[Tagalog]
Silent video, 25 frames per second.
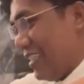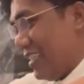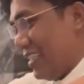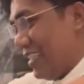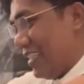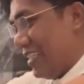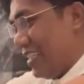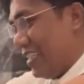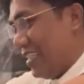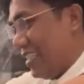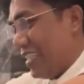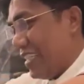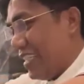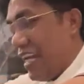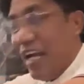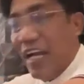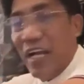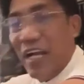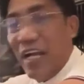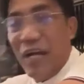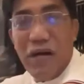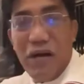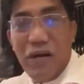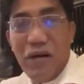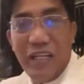Uh,
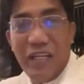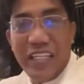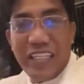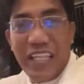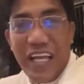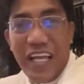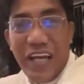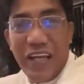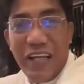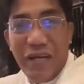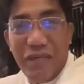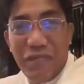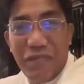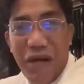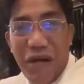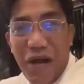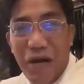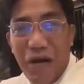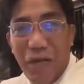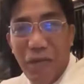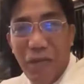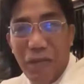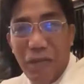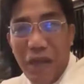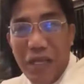gagawa ulit tayo
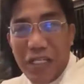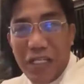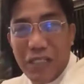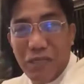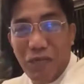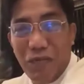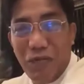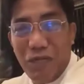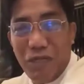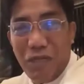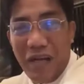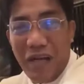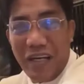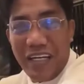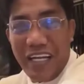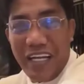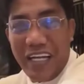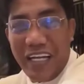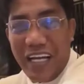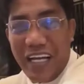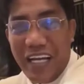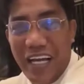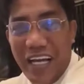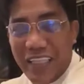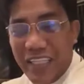ng bagong Facebook
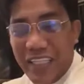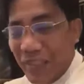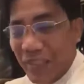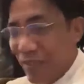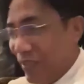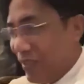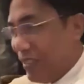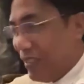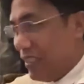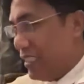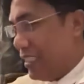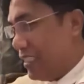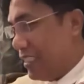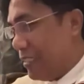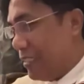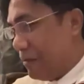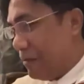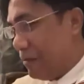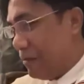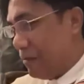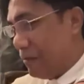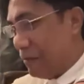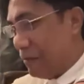pag nagkataon.